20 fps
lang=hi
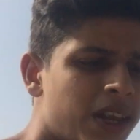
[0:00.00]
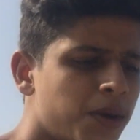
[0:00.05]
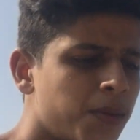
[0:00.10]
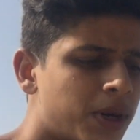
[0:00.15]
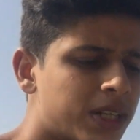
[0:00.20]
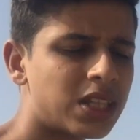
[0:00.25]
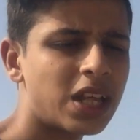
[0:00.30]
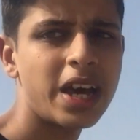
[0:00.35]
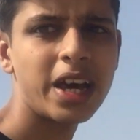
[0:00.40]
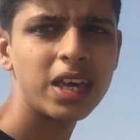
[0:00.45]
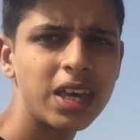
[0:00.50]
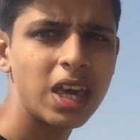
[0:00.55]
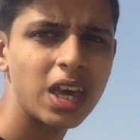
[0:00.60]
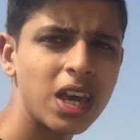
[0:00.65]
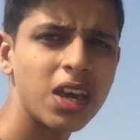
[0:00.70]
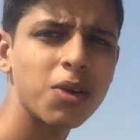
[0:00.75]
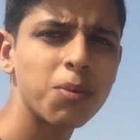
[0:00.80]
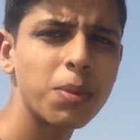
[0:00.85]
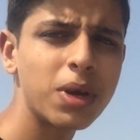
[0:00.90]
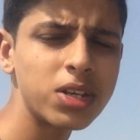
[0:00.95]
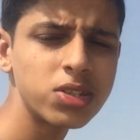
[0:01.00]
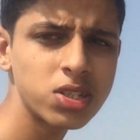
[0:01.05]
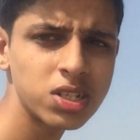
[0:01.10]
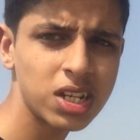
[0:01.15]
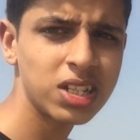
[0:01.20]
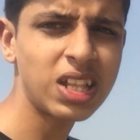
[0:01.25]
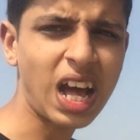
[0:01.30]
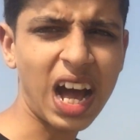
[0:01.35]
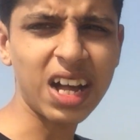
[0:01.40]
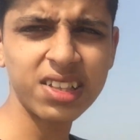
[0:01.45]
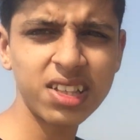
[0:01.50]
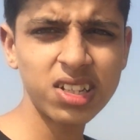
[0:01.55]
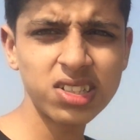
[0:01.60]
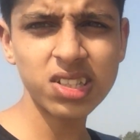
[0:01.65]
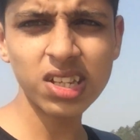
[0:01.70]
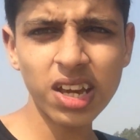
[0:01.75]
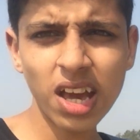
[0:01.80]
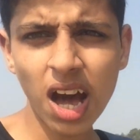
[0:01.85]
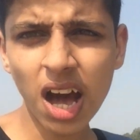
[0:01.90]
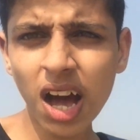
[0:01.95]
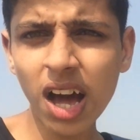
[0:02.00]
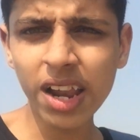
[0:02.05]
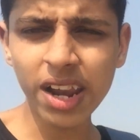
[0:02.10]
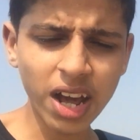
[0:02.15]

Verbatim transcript: मैंने बताया कि बेस्ट है दादर से यहाँ